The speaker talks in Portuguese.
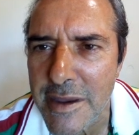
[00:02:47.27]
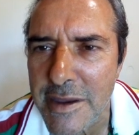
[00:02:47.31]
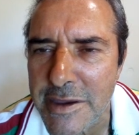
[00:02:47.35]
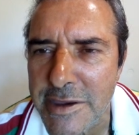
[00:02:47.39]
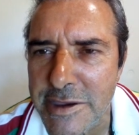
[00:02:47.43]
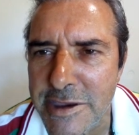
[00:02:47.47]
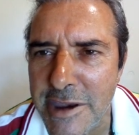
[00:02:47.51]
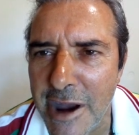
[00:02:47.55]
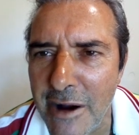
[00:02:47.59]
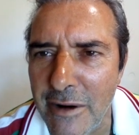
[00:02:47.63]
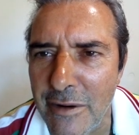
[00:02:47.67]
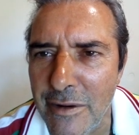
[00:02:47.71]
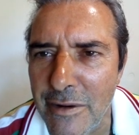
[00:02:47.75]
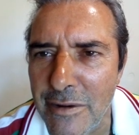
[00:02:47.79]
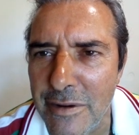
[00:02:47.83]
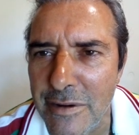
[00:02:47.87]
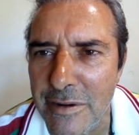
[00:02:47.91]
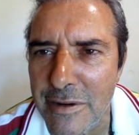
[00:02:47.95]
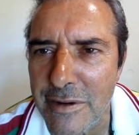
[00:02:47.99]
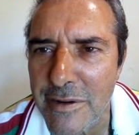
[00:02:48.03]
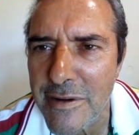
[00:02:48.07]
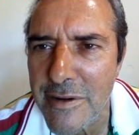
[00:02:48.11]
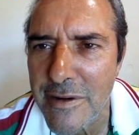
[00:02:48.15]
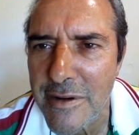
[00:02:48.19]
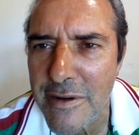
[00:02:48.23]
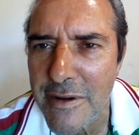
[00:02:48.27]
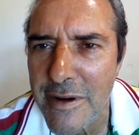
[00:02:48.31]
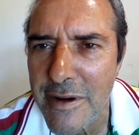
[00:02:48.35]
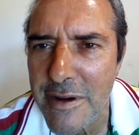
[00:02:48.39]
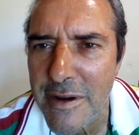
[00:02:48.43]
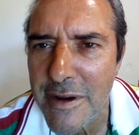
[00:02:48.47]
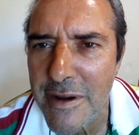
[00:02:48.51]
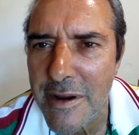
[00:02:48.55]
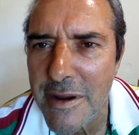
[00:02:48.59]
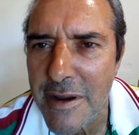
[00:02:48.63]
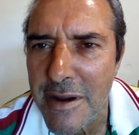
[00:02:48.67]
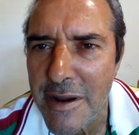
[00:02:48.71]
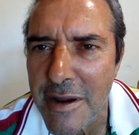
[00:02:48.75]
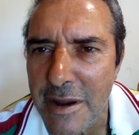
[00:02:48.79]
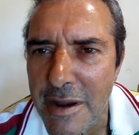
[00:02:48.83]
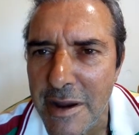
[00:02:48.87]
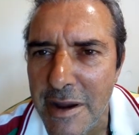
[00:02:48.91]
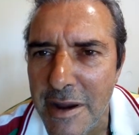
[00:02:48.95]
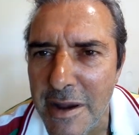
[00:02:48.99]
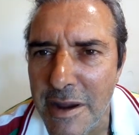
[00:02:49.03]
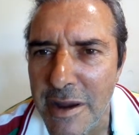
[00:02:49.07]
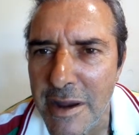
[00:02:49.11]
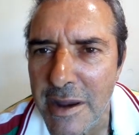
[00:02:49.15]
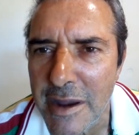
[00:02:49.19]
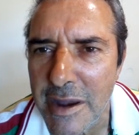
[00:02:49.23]
Saulo
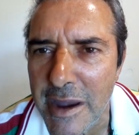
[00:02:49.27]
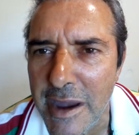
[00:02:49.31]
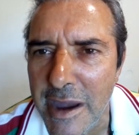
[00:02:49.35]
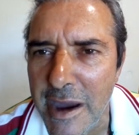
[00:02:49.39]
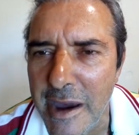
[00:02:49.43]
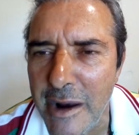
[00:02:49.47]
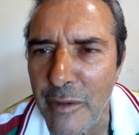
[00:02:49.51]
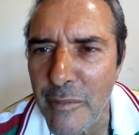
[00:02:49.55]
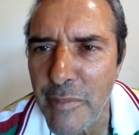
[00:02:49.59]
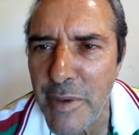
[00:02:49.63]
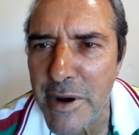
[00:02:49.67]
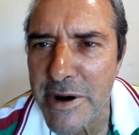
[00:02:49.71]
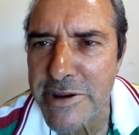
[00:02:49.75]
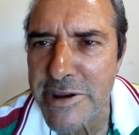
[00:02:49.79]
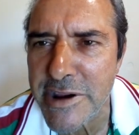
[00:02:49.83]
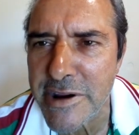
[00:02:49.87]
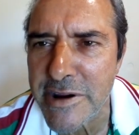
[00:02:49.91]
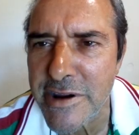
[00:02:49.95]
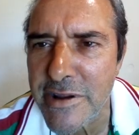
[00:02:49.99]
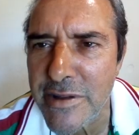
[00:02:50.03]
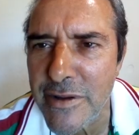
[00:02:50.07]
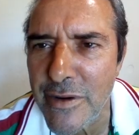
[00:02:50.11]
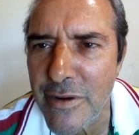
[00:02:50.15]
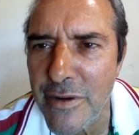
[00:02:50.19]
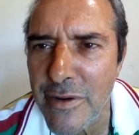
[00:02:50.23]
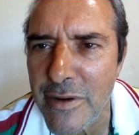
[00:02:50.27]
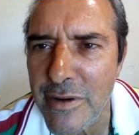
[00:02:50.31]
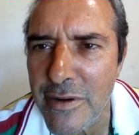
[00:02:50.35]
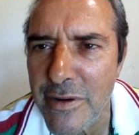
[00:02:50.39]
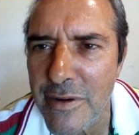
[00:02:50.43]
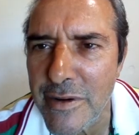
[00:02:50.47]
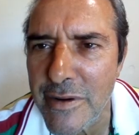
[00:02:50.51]
era um perseguidor